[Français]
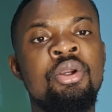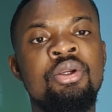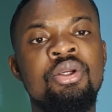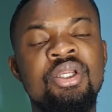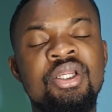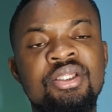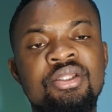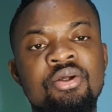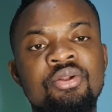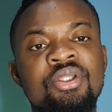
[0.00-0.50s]

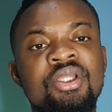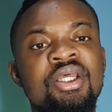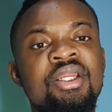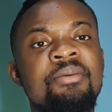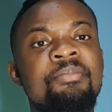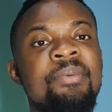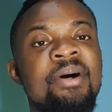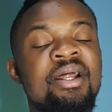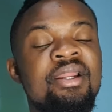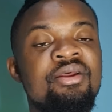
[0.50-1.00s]
il est en train de
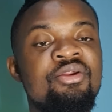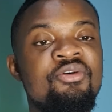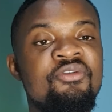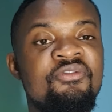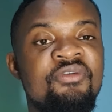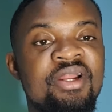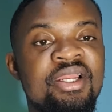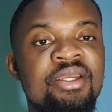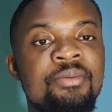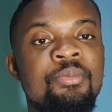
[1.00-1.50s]
parler de
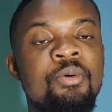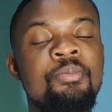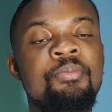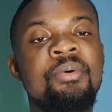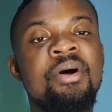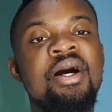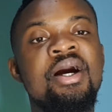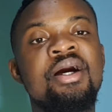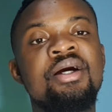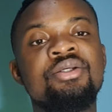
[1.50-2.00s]
Fali
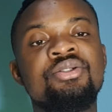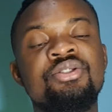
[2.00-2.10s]
Popa,